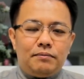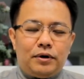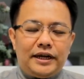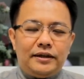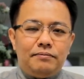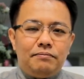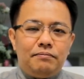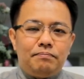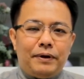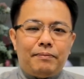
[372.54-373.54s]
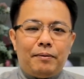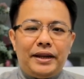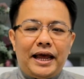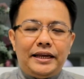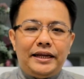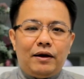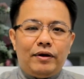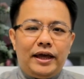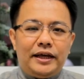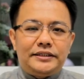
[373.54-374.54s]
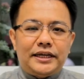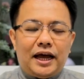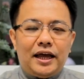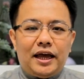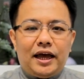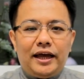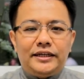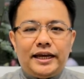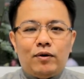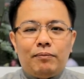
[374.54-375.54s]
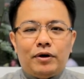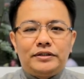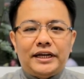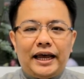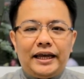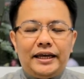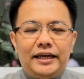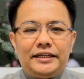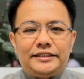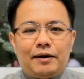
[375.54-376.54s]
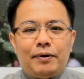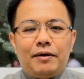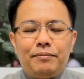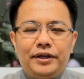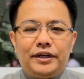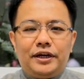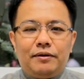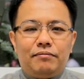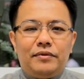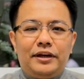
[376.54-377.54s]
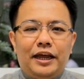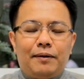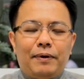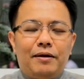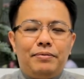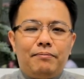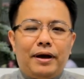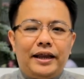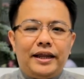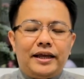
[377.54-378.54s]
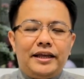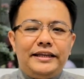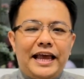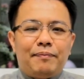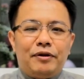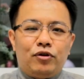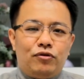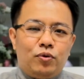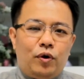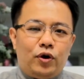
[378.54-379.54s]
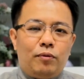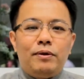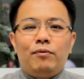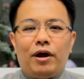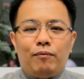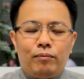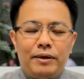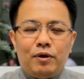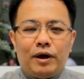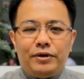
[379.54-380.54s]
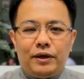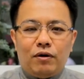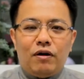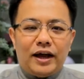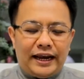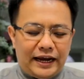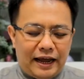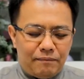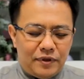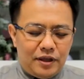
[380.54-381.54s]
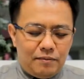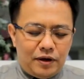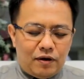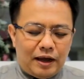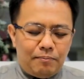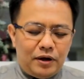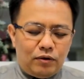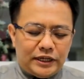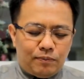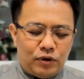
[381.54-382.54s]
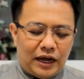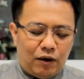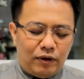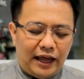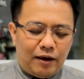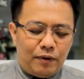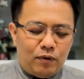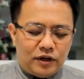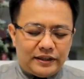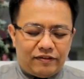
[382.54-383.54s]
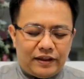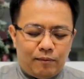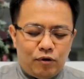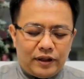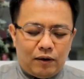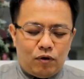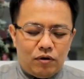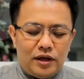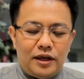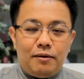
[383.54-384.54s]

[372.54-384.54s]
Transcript: เพราะฉะนั้นเป็นไปไม่ได้ที่เราเองจะให้ใช้ความเข้าใจจากพระคัมภีร์เดิมและพระคัมภีร์ใหม่เนี่ยแยกเป็นส่วนๆโดยไม่ไม่มีความเกี่ยวข้องกันนะครับ พี่น้องครับเมื่อลงจากภูเขาแล้ว พระองค์ก็ตัดสั่งพวกสาวก